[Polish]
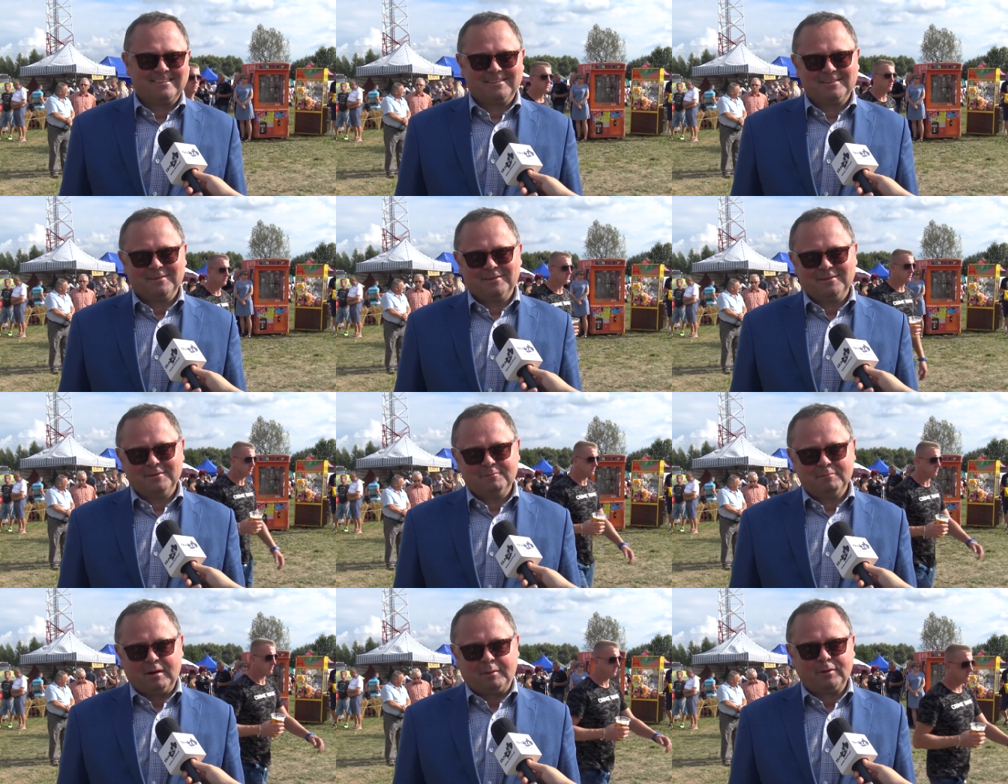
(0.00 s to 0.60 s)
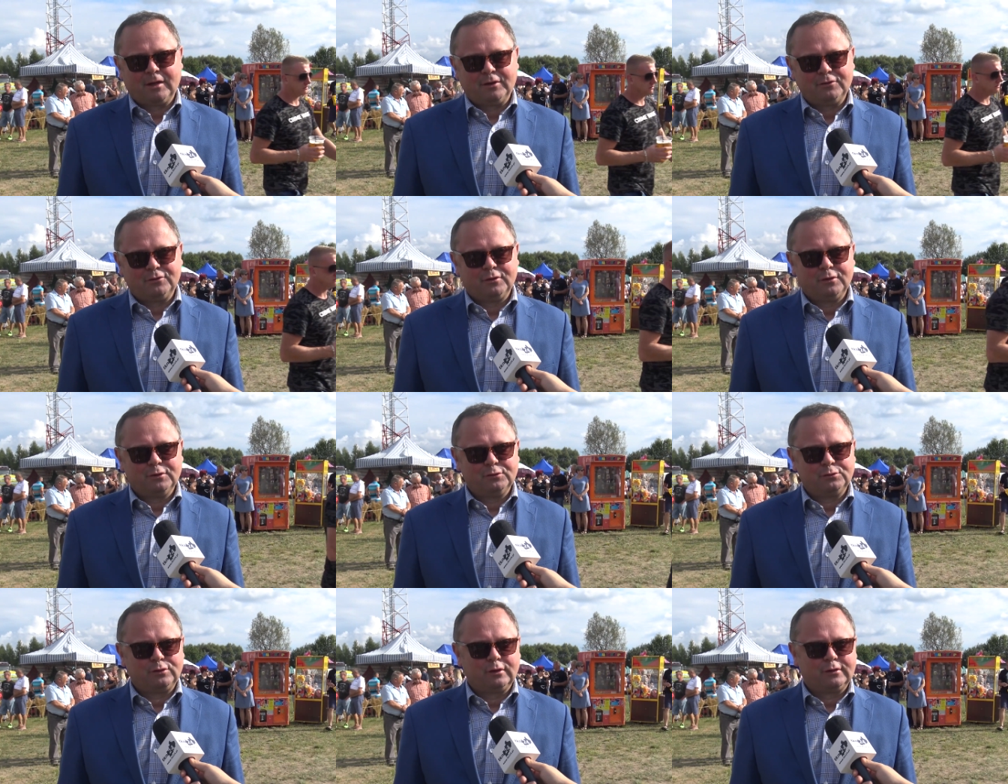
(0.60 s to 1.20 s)
E, I mam
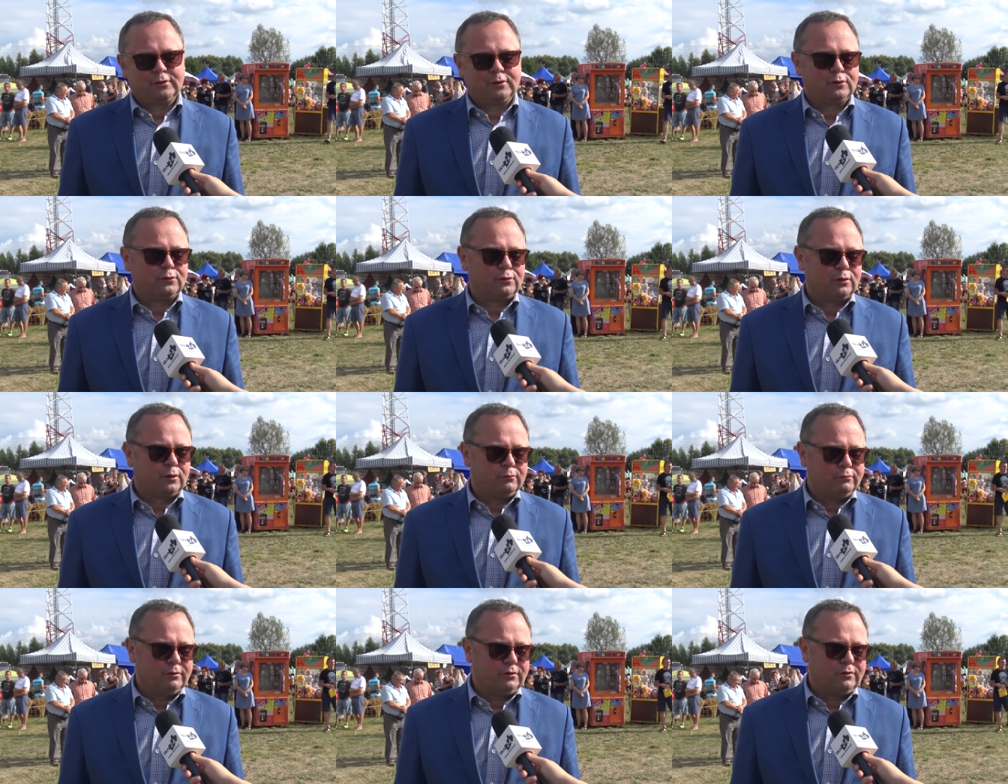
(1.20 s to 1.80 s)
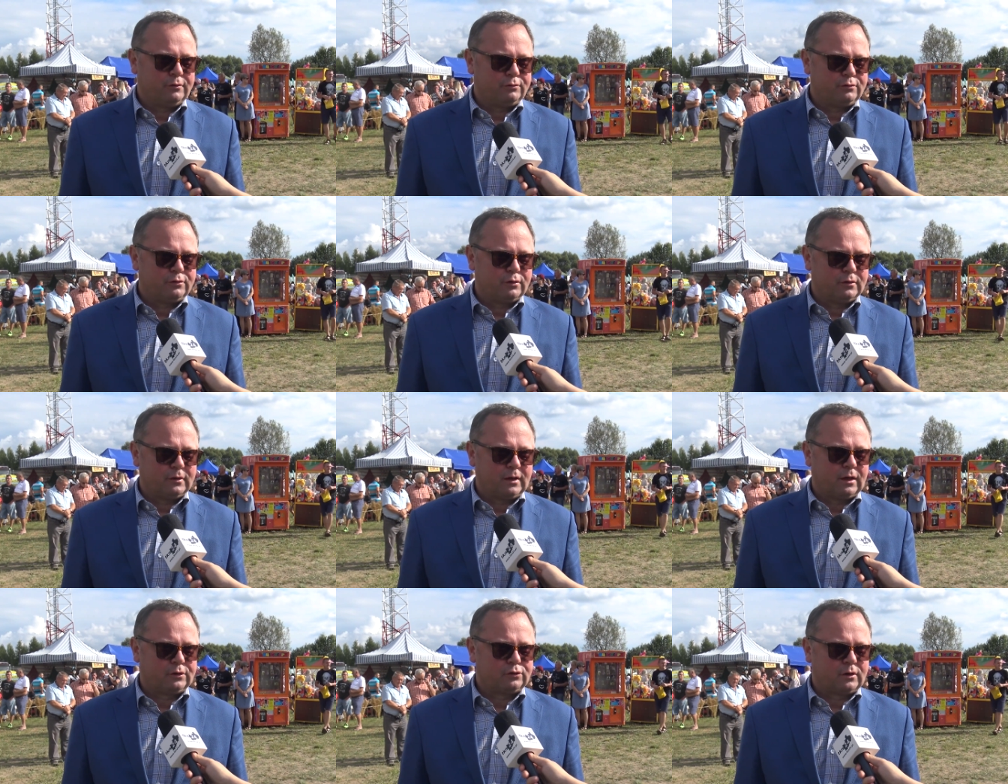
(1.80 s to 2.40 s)
nadzieję, że to, co widzę w
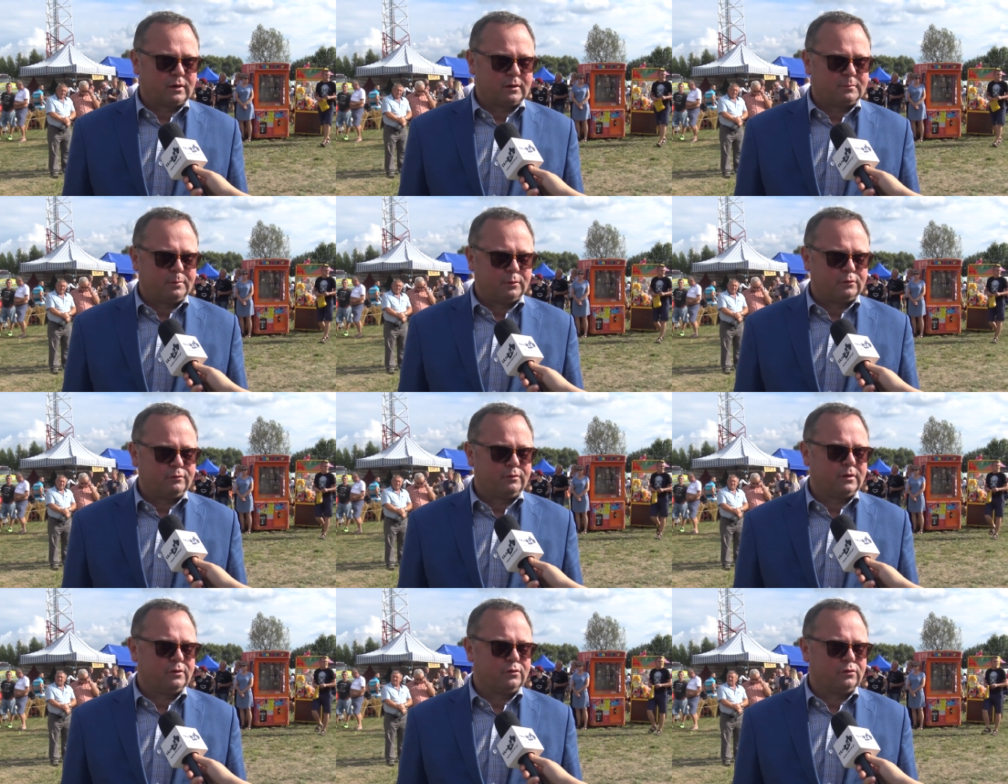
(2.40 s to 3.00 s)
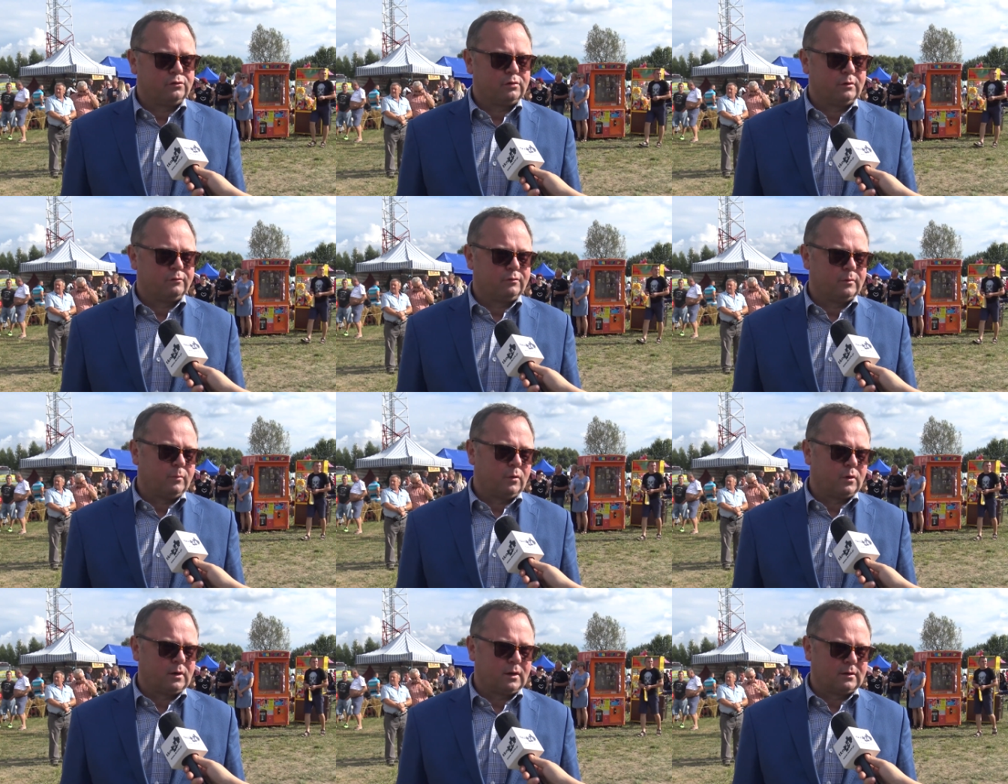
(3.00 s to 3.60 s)
sondażach, potwierdzi się w
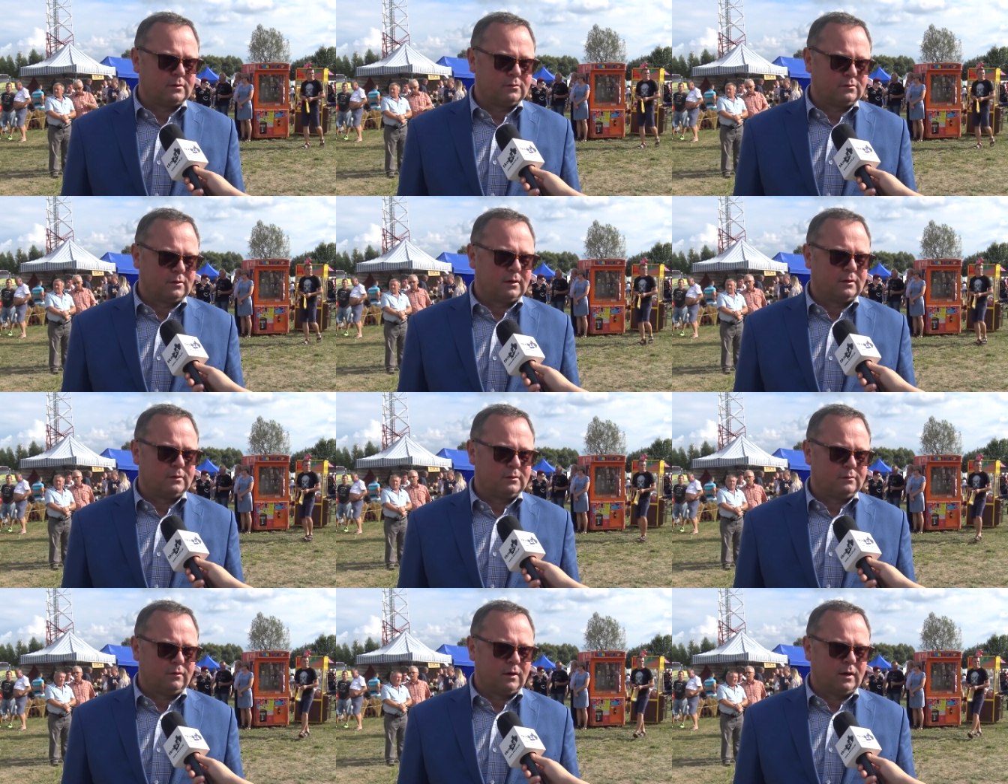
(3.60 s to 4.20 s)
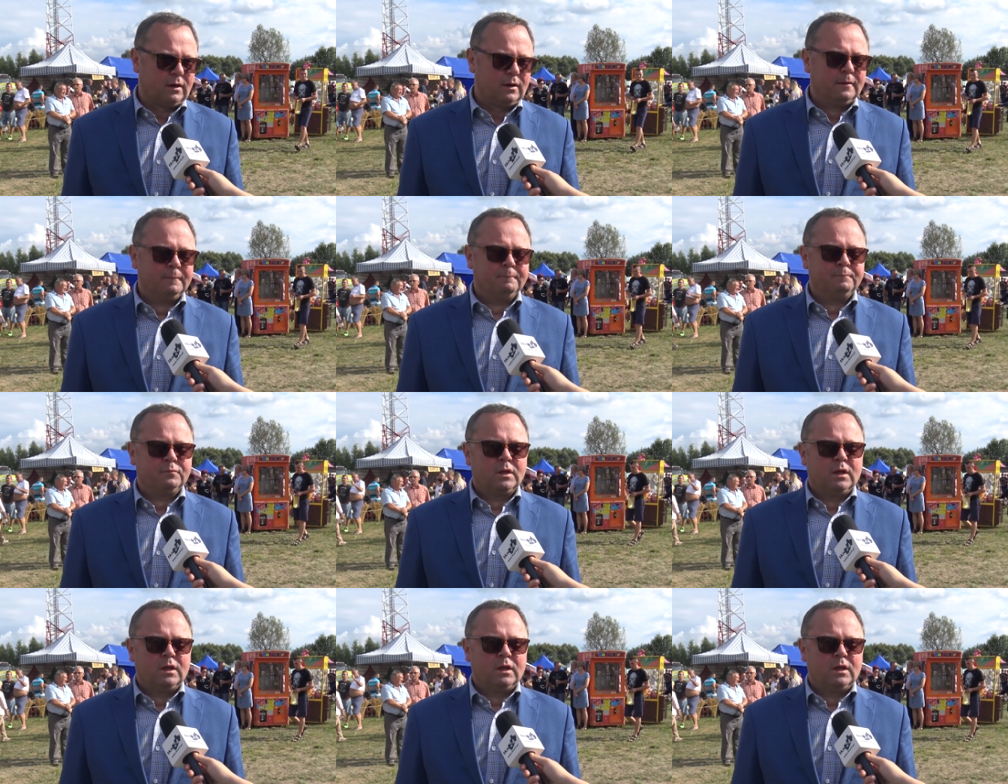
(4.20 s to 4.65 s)
wyborach za dwa lata